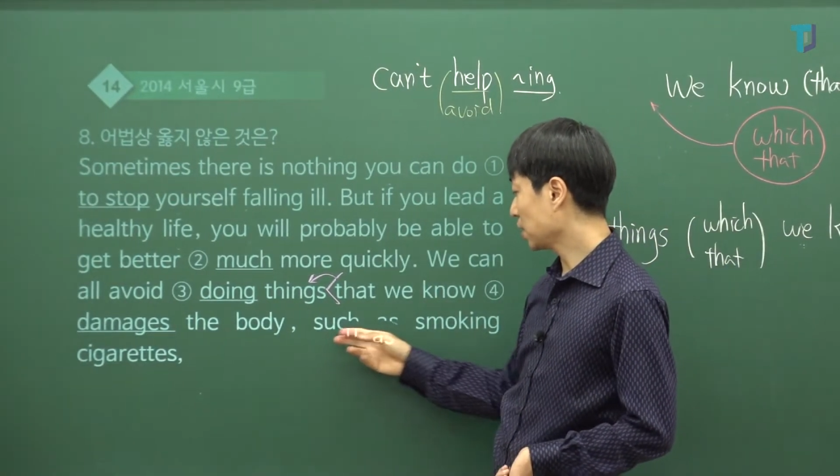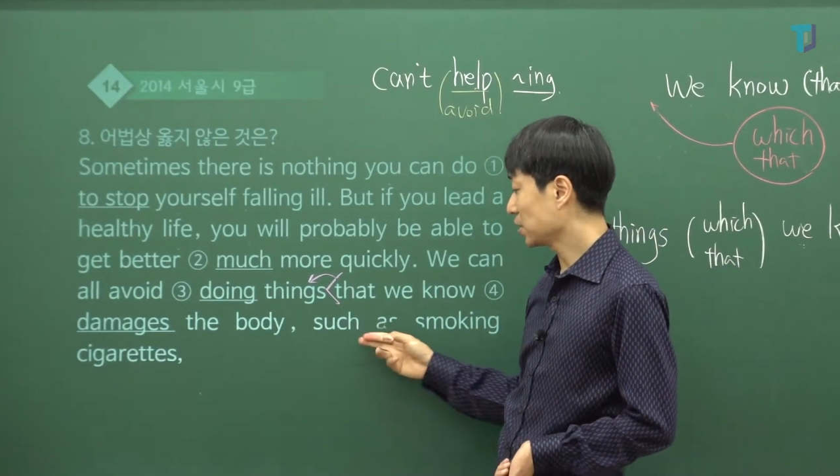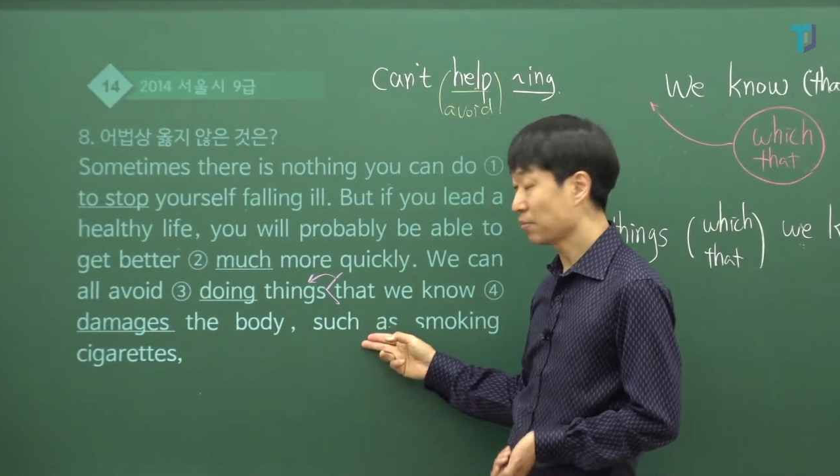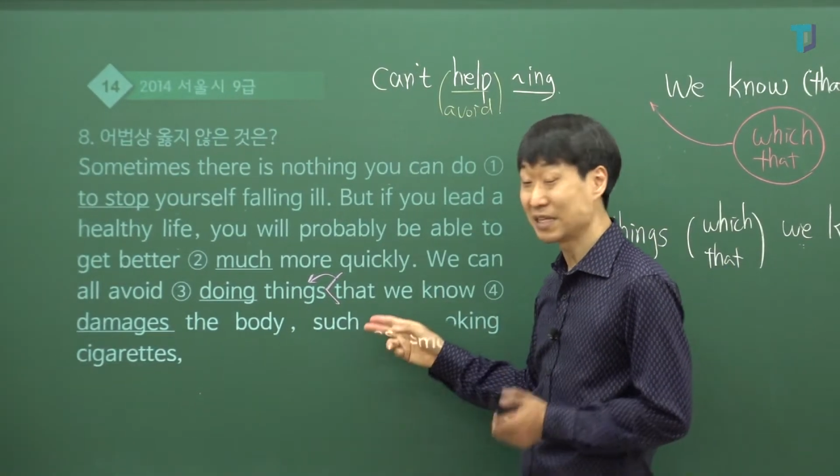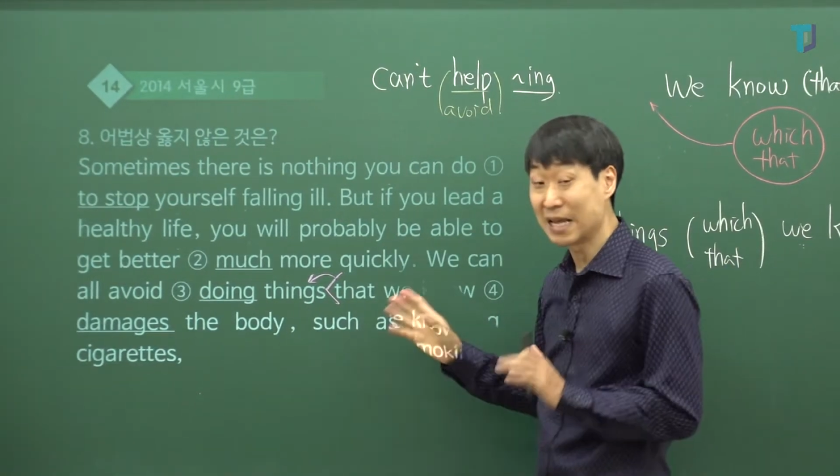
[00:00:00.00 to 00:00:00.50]
as
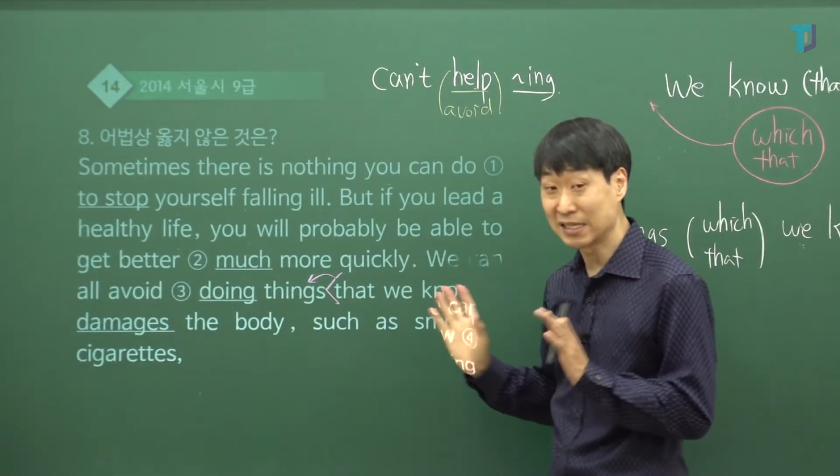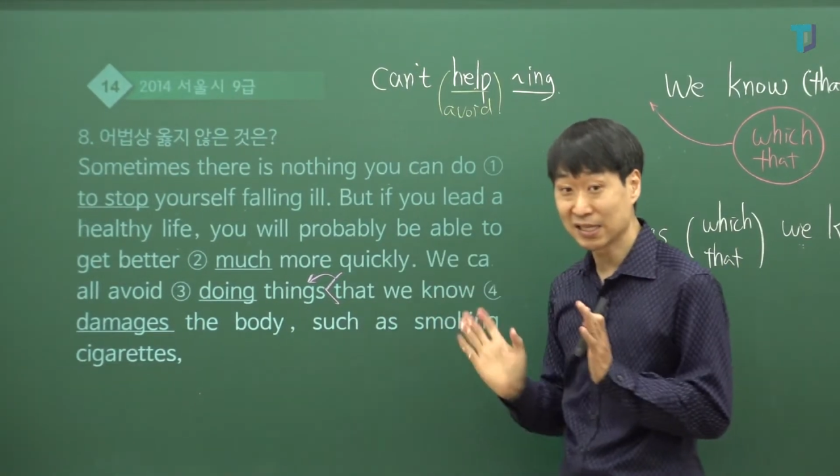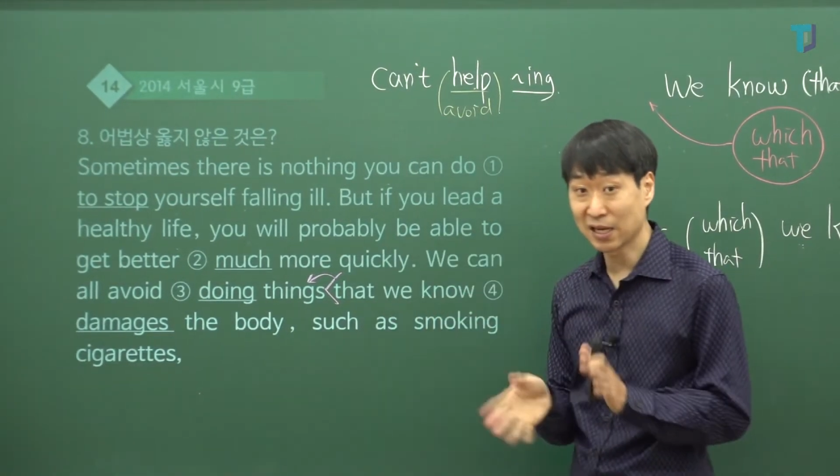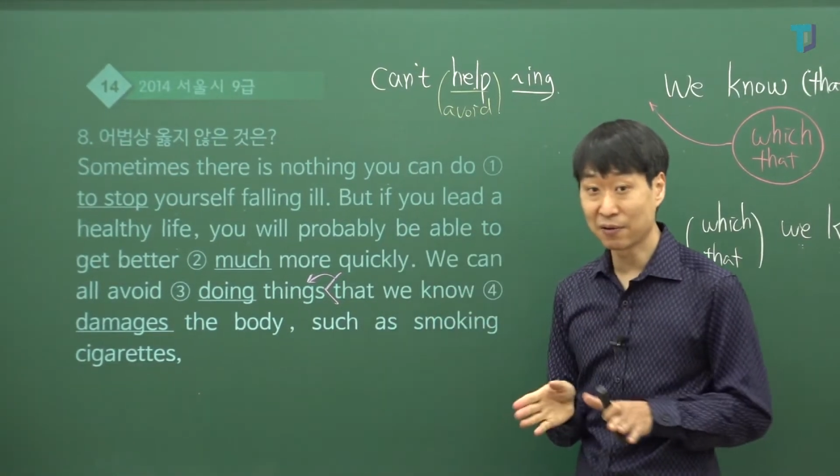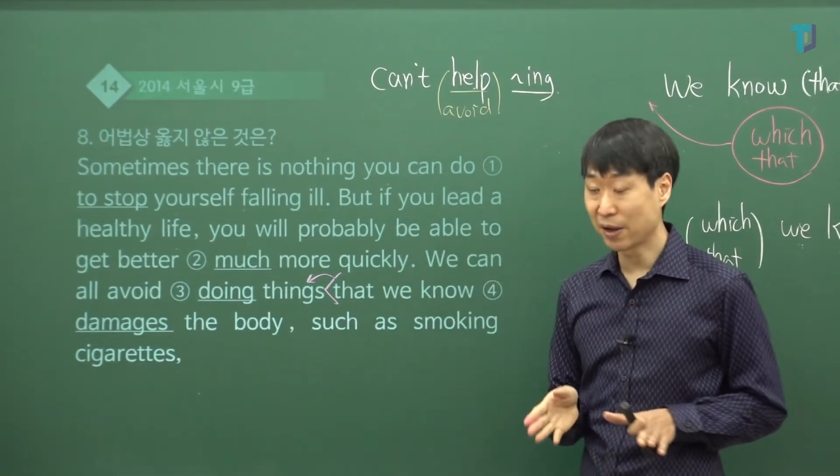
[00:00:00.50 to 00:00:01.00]
다음엔
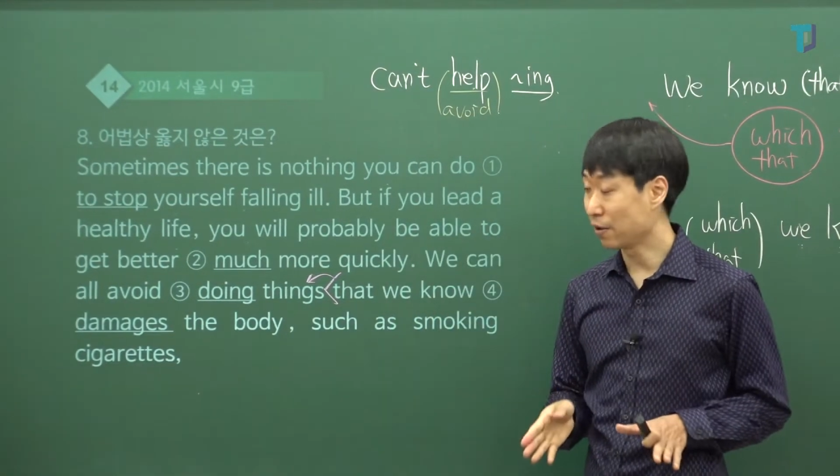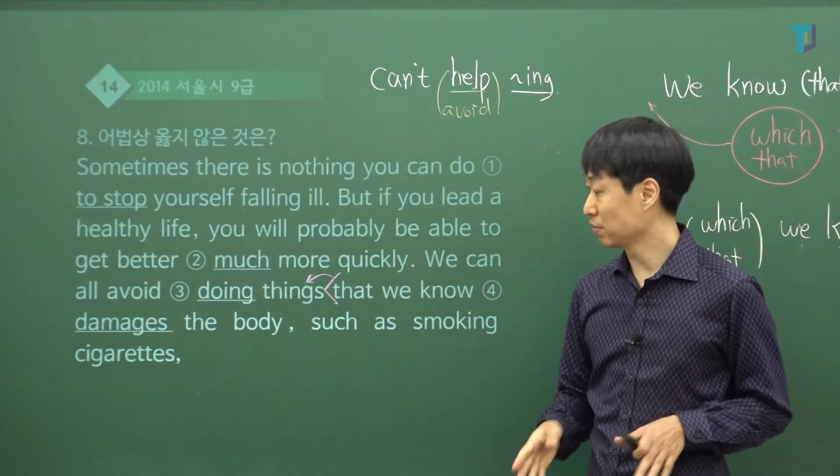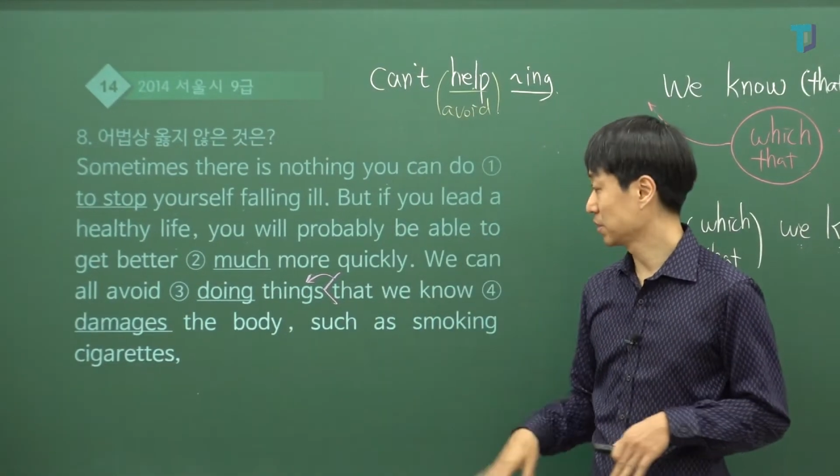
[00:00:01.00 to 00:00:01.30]
예시가 나와요.